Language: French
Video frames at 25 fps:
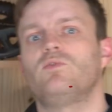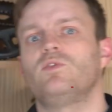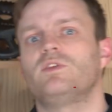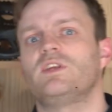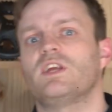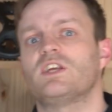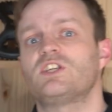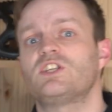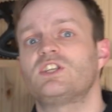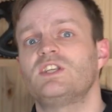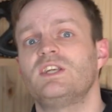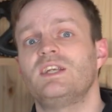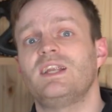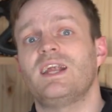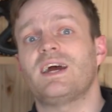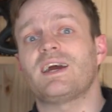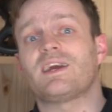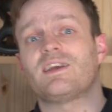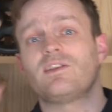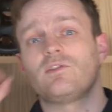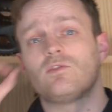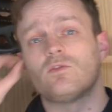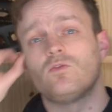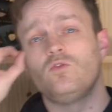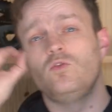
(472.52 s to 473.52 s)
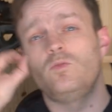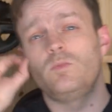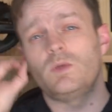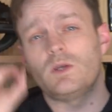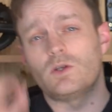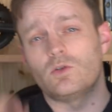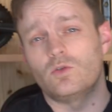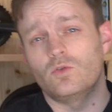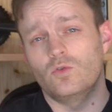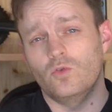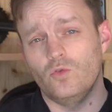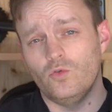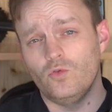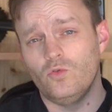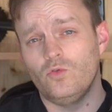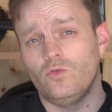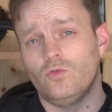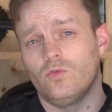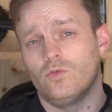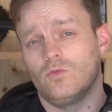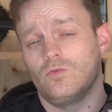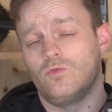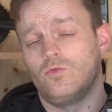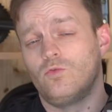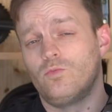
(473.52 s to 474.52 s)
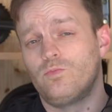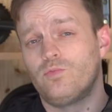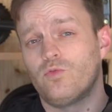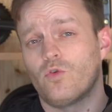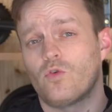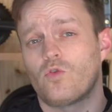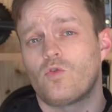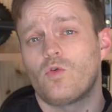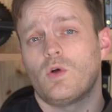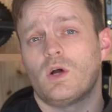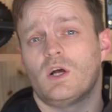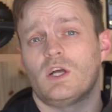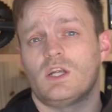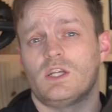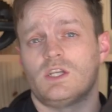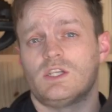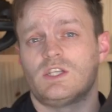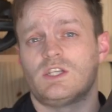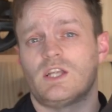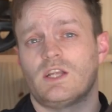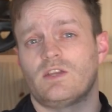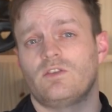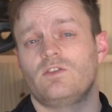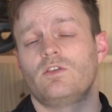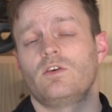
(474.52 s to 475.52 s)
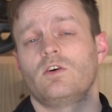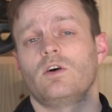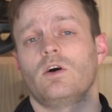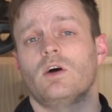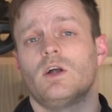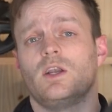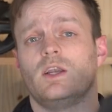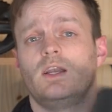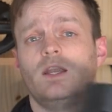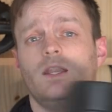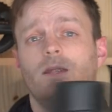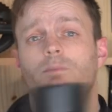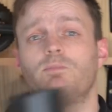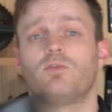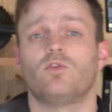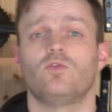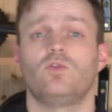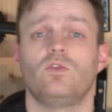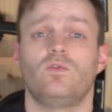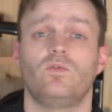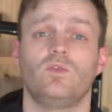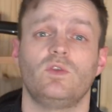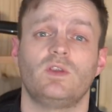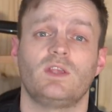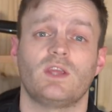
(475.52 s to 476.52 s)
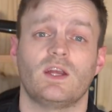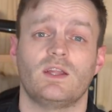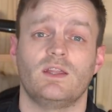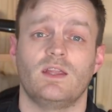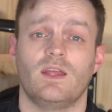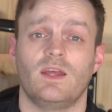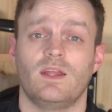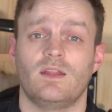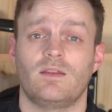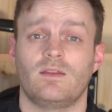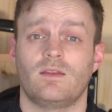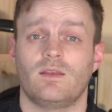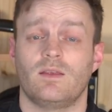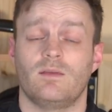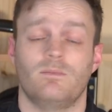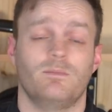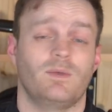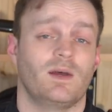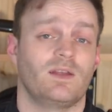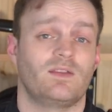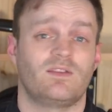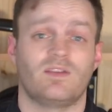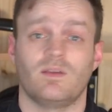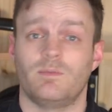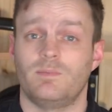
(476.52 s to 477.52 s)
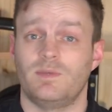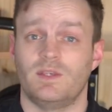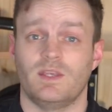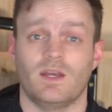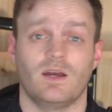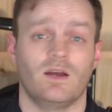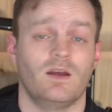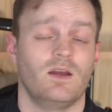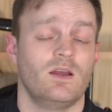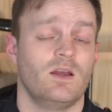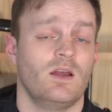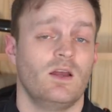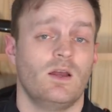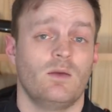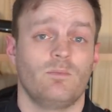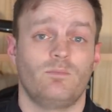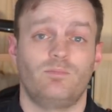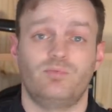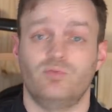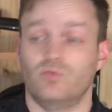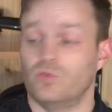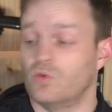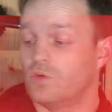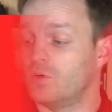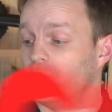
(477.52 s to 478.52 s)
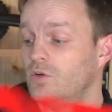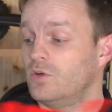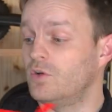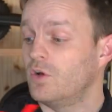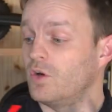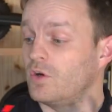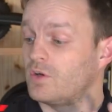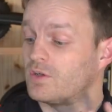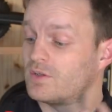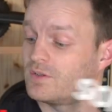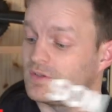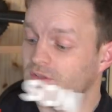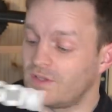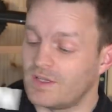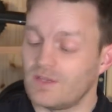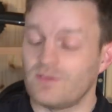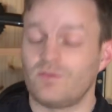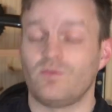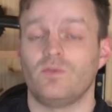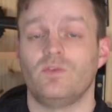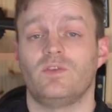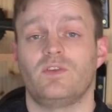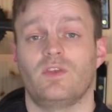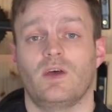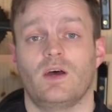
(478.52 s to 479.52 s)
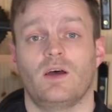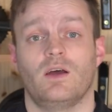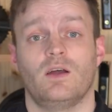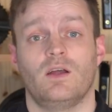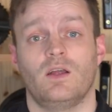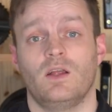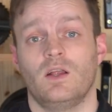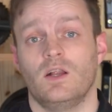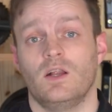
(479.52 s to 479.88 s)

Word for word: vous le cacher, la raison numéro une du pourquoi j'adore les produits Vulcanet, bah, c'est bien pour leurs résultats.